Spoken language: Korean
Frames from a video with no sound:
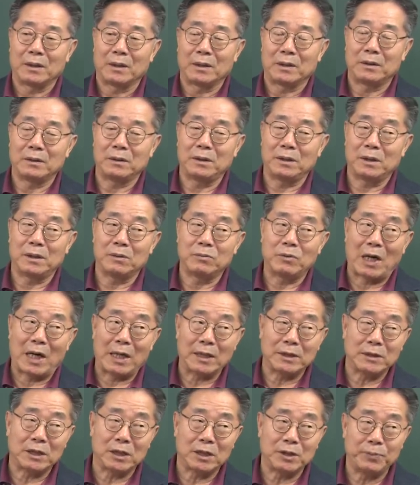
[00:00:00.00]
근데 여러분
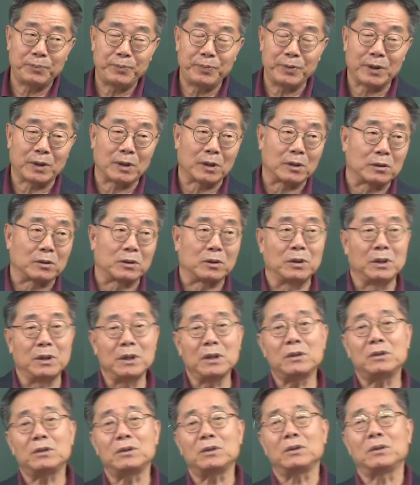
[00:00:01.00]
아시다시피 그
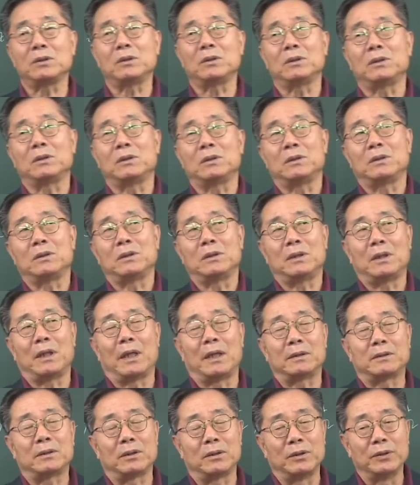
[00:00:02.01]

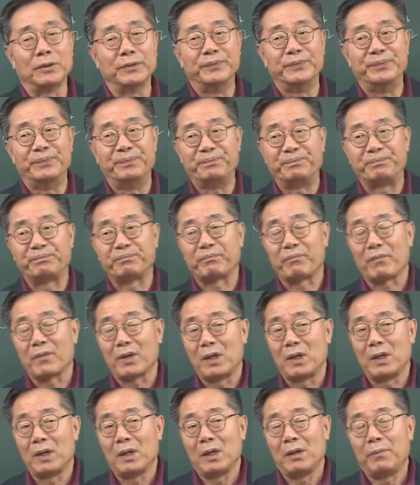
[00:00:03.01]
그리스에서는
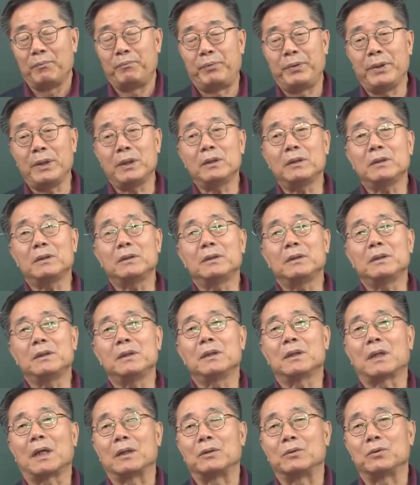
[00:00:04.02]

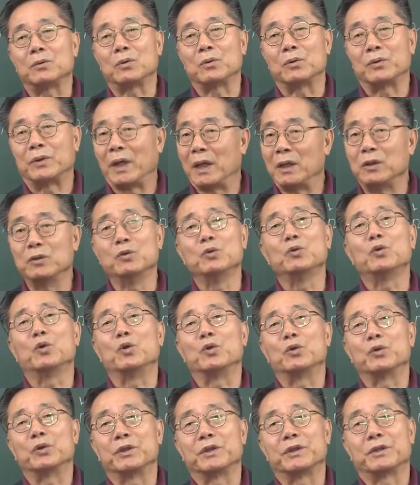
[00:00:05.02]
비극을 가지고
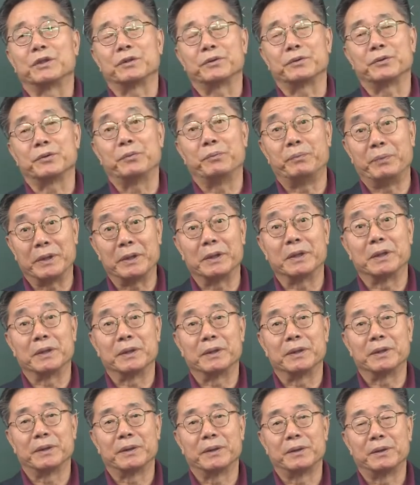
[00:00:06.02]
대중교육을 시켰어요. 비극.
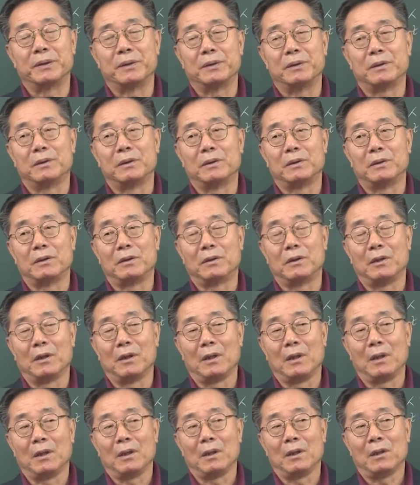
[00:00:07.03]

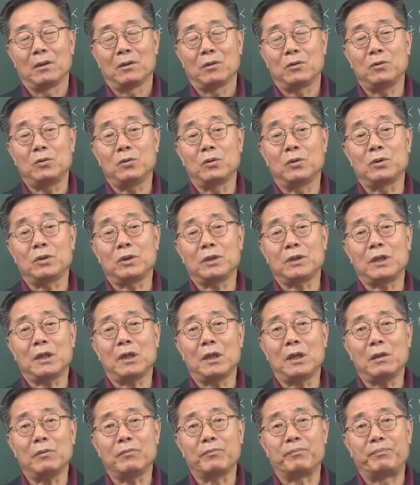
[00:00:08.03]
근데 어떻게
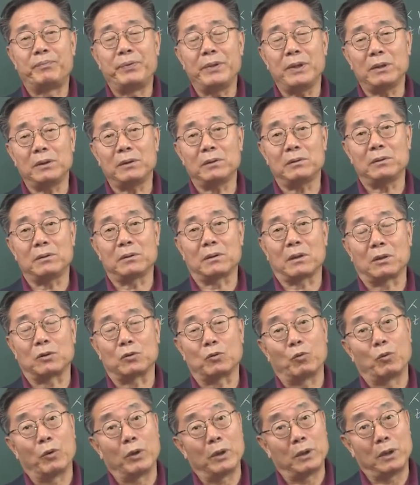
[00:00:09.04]
생각하면 비극을
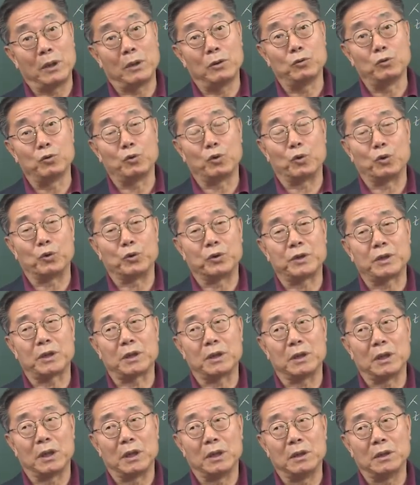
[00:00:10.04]
가지고 왜 대중교육을
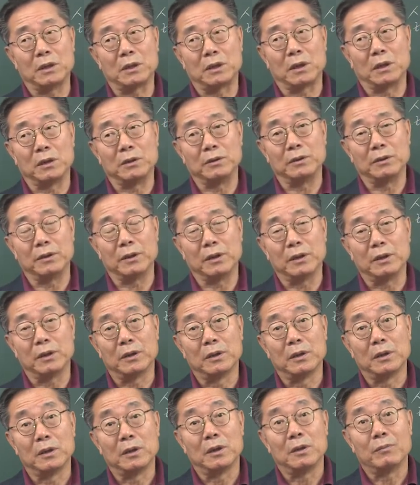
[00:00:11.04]
시키나 이렇게 이제
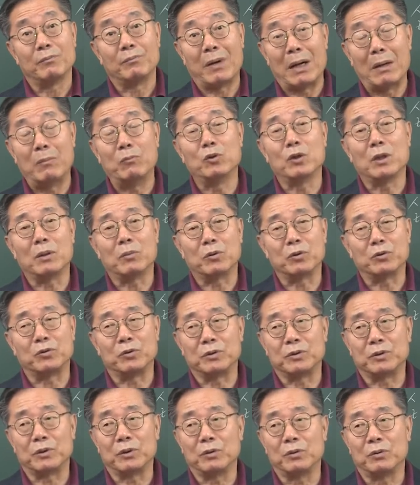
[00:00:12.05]
반문해 볼 수
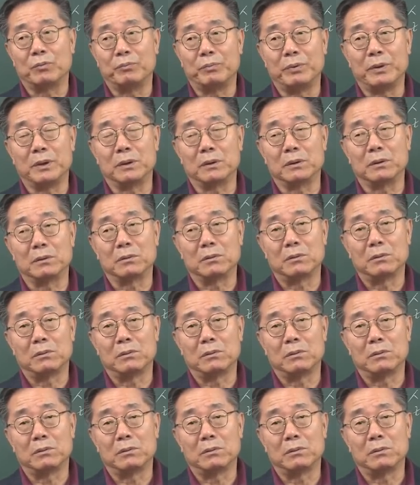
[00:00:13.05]
있어요. 비극.